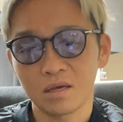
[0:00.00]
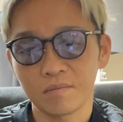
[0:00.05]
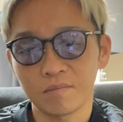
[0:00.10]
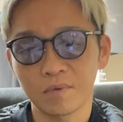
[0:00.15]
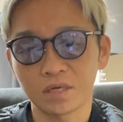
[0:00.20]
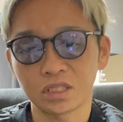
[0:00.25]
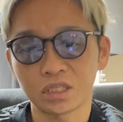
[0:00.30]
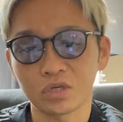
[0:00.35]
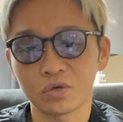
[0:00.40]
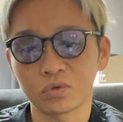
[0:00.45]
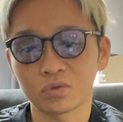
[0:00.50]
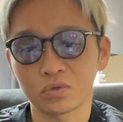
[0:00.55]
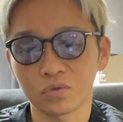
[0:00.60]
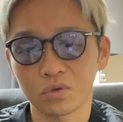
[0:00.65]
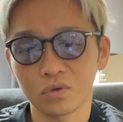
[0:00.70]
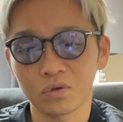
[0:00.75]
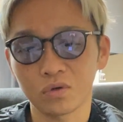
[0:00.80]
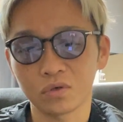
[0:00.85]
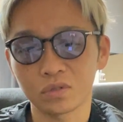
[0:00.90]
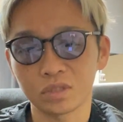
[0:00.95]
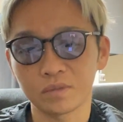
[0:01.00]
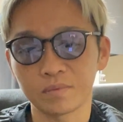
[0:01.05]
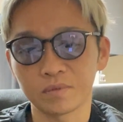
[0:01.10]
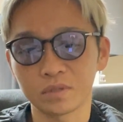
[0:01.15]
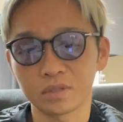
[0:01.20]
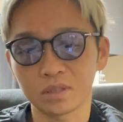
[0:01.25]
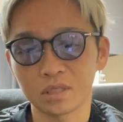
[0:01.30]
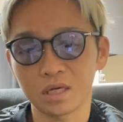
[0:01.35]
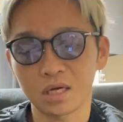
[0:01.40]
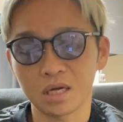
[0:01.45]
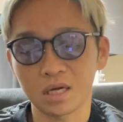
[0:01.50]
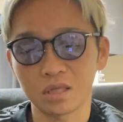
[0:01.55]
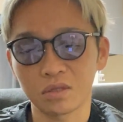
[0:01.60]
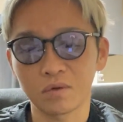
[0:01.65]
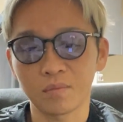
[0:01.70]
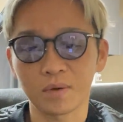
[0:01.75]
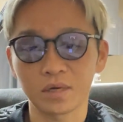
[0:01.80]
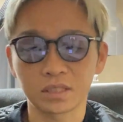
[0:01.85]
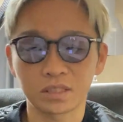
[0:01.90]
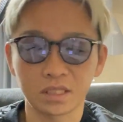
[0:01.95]
まあ仕事、自分が
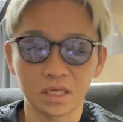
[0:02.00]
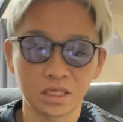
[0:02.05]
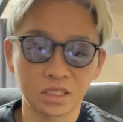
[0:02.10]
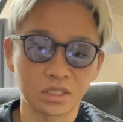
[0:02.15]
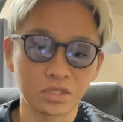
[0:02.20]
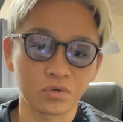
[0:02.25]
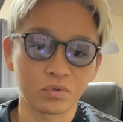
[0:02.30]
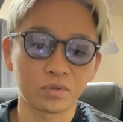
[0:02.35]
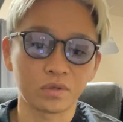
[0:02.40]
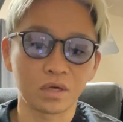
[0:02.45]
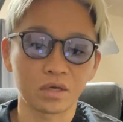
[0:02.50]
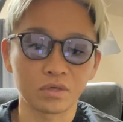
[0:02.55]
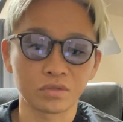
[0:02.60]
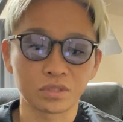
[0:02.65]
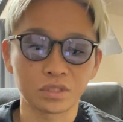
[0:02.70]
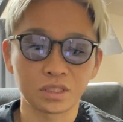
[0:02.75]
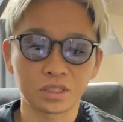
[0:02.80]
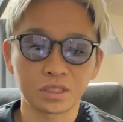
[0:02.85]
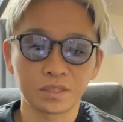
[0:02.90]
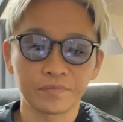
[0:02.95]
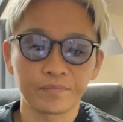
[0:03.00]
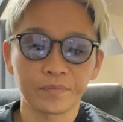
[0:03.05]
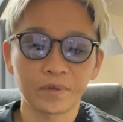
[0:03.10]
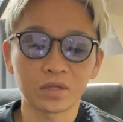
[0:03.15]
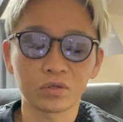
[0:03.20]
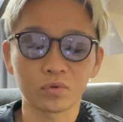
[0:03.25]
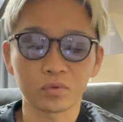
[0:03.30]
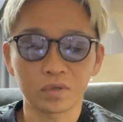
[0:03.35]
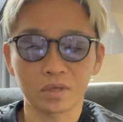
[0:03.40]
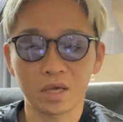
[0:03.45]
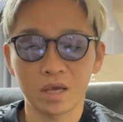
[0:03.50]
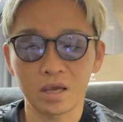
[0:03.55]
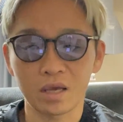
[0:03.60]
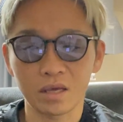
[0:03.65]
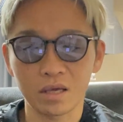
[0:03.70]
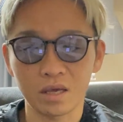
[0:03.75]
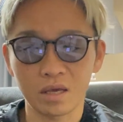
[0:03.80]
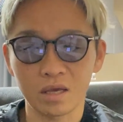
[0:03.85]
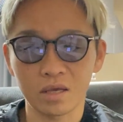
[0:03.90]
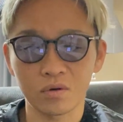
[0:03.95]
伸ばしたい仕事あるし、あと
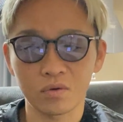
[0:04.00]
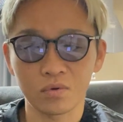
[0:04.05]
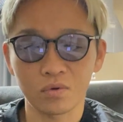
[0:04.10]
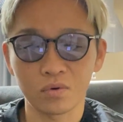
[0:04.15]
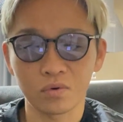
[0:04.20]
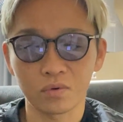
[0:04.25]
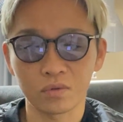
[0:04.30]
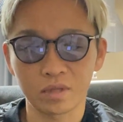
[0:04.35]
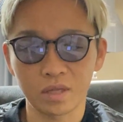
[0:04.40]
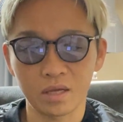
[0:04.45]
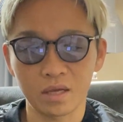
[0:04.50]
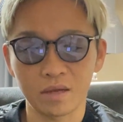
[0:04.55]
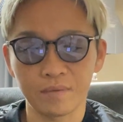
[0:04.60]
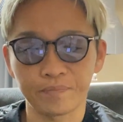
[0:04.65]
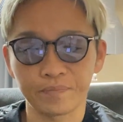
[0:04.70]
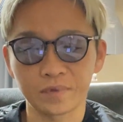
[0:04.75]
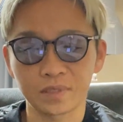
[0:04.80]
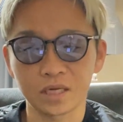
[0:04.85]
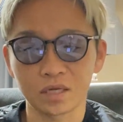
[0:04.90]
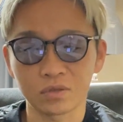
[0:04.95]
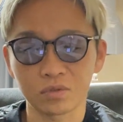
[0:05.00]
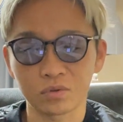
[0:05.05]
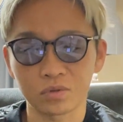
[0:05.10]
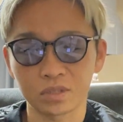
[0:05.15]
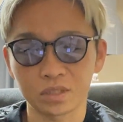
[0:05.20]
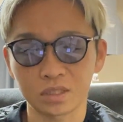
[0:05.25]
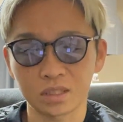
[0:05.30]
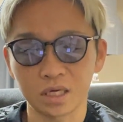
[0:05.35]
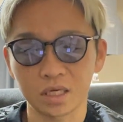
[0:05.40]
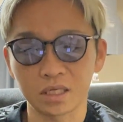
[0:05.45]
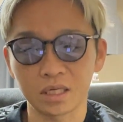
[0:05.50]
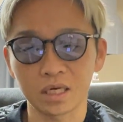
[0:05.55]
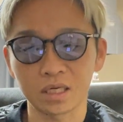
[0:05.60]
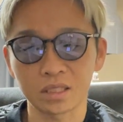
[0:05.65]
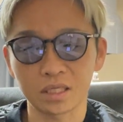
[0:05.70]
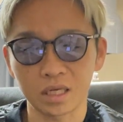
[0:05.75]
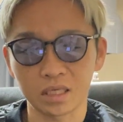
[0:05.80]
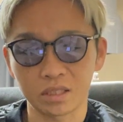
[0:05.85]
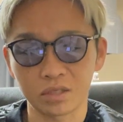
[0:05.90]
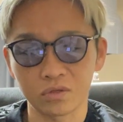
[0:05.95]
経営の方でちゃんとしっかりやり
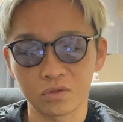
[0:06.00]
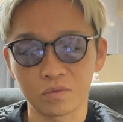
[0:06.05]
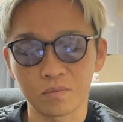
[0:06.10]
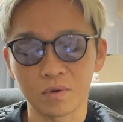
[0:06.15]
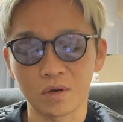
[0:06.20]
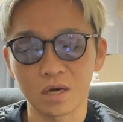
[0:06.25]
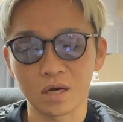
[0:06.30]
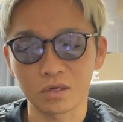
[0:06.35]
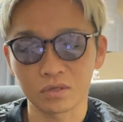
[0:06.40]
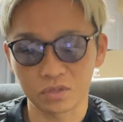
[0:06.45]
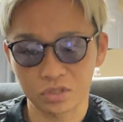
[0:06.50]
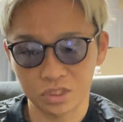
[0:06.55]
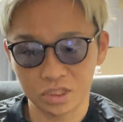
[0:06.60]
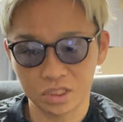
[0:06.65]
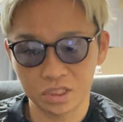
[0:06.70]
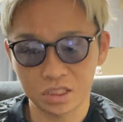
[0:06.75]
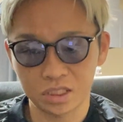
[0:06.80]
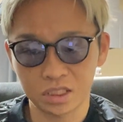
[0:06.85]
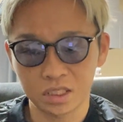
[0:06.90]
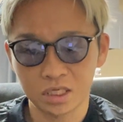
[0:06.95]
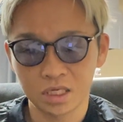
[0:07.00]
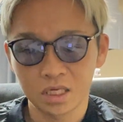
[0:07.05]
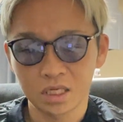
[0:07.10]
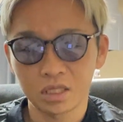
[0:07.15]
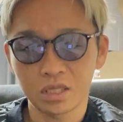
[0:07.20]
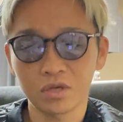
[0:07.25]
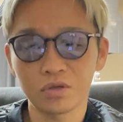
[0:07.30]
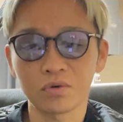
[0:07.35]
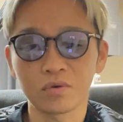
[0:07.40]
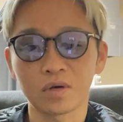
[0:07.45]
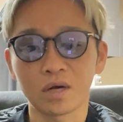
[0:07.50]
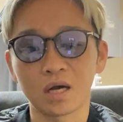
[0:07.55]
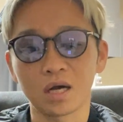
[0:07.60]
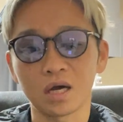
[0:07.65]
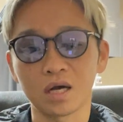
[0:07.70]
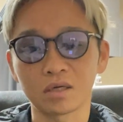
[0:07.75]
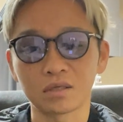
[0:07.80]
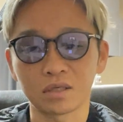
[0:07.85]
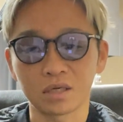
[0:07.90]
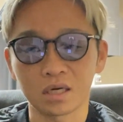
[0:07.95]
たいっていうのもあるし、っていうの
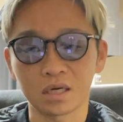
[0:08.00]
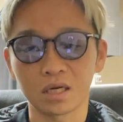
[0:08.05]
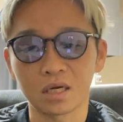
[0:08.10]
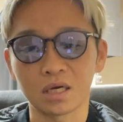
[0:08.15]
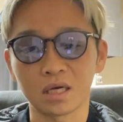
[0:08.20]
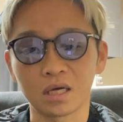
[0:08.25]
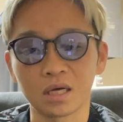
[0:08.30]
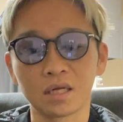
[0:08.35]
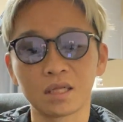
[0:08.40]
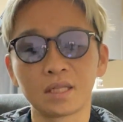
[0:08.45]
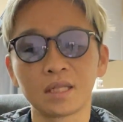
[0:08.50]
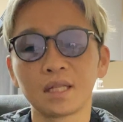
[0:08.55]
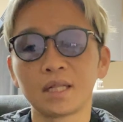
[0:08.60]
があるから、